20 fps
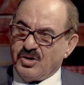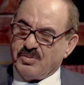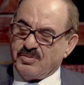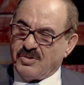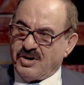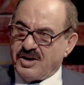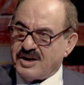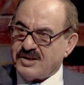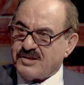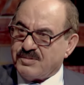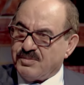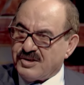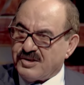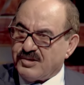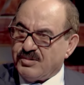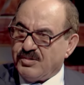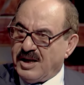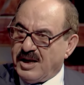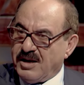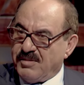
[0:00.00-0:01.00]
يمارس
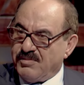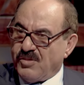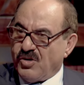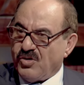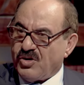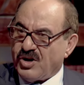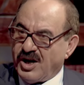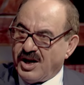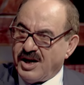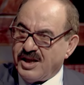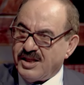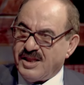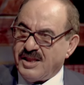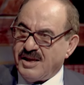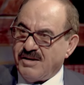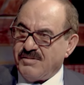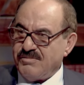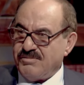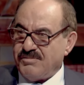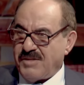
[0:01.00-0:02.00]
مسؤولية بموقع
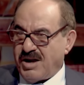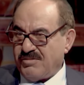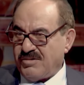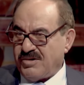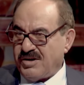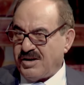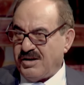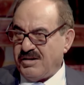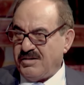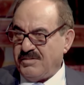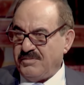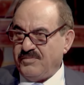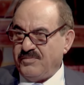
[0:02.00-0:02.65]
عدنا ما ممكن